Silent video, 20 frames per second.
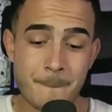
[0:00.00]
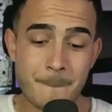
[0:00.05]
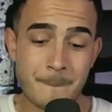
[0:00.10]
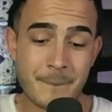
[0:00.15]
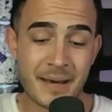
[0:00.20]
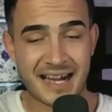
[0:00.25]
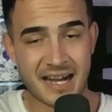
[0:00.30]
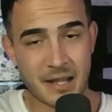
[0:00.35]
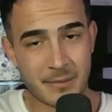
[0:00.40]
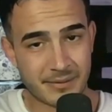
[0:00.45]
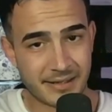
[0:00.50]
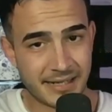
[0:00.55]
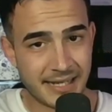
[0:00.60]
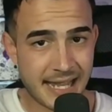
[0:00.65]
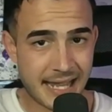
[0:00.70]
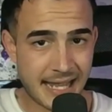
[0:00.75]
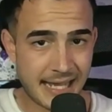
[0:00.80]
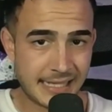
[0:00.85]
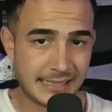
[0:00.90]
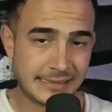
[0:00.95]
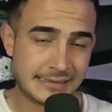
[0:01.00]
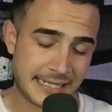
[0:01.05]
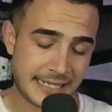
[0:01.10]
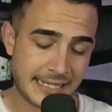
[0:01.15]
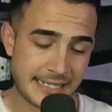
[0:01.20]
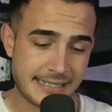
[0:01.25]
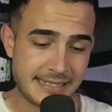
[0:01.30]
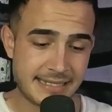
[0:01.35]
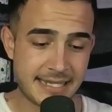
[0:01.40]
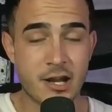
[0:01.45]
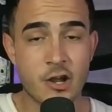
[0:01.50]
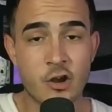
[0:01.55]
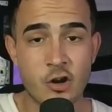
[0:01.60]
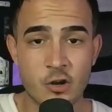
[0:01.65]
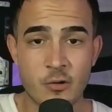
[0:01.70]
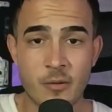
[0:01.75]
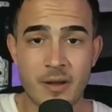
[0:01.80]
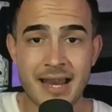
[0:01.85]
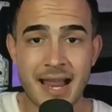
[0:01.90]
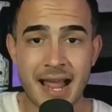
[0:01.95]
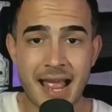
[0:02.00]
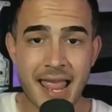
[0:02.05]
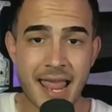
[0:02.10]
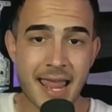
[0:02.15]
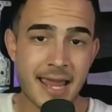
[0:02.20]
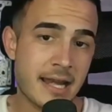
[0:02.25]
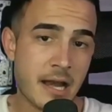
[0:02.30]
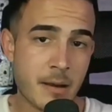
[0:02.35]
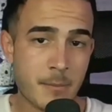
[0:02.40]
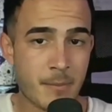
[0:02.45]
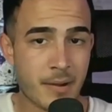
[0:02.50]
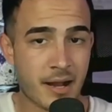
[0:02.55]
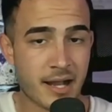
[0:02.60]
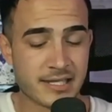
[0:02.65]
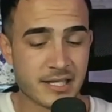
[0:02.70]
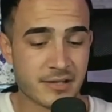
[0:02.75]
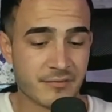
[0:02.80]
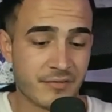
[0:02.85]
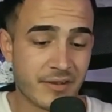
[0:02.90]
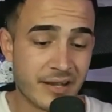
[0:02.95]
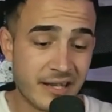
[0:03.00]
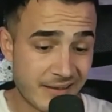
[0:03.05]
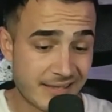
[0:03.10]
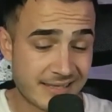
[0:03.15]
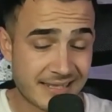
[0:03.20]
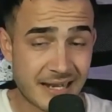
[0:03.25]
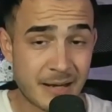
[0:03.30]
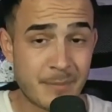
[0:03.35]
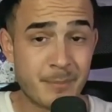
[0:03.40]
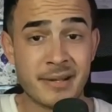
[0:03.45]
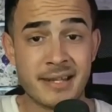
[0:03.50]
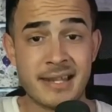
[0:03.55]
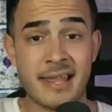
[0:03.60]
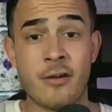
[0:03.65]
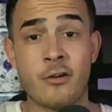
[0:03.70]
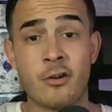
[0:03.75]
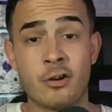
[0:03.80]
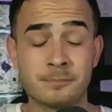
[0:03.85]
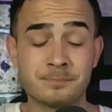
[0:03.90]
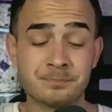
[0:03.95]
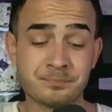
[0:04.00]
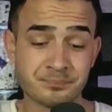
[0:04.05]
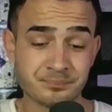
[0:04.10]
para la pelea entre Charles Oliveira e Islam Magachev Él iba a ser el peleador